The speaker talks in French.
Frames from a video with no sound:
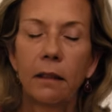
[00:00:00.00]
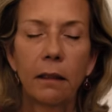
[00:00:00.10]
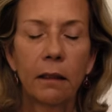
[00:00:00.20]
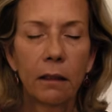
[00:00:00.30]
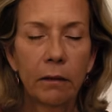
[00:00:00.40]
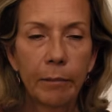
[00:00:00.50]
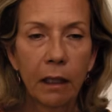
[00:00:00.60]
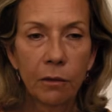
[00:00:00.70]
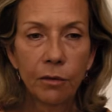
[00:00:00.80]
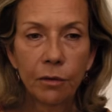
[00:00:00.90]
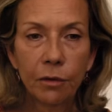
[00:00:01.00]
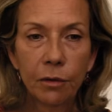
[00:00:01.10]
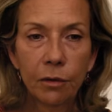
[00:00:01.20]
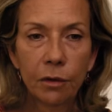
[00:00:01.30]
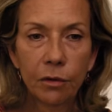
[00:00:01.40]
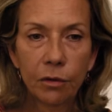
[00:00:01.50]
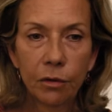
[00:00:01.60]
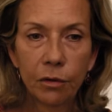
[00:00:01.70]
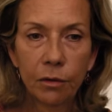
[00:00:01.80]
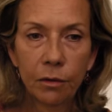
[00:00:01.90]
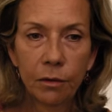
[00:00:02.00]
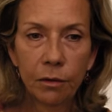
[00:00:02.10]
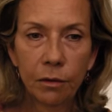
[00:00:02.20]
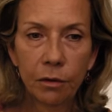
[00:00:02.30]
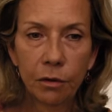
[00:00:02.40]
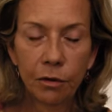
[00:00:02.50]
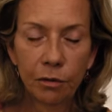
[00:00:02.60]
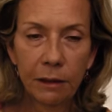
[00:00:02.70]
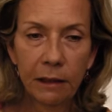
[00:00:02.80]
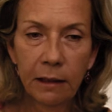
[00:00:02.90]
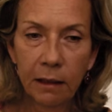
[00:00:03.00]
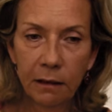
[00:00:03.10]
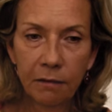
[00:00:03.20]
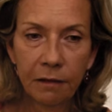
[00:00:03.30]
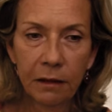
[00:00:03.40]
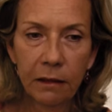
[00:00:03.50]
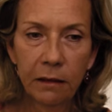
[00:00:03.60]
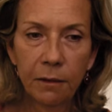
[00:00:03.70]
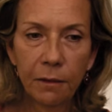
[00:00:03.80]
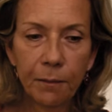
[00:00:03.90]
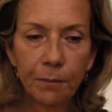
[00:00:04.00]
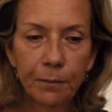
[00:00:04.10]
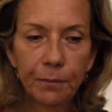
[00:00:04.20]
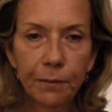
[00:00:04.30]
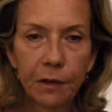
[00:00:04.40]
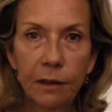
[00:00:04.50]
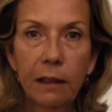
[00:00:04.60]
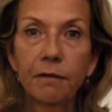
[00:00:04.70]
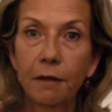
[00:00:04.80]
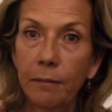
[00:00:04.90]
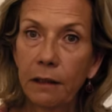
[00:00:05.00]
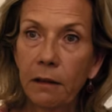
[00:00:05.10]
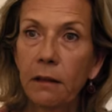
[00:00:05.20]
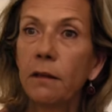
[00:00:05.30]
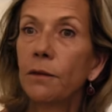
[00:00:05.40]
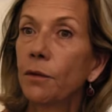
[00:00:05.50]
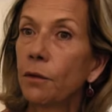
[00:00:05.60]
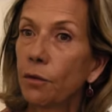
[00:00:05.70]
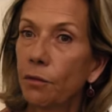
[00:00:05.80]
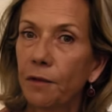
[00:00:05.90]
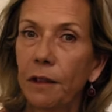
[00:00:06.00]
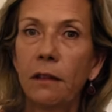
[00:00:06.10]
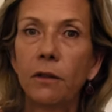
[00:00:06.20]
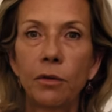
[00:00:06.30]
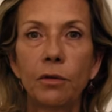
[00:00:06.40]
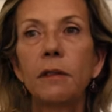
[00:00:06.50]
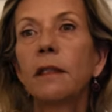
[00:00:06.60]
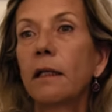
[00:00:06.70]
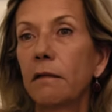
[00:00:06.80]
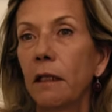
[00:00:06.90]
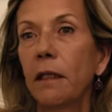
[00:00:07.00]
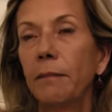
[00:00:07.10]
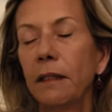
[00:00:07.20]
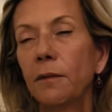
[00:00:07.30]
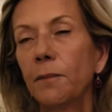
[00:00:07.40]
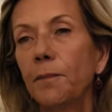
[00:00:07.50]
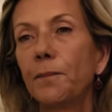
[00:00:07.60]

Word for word: Euh, par contre, quand euh, je suis arrivée euh, dans cette famille, soufi, je suis arrivée à la maison.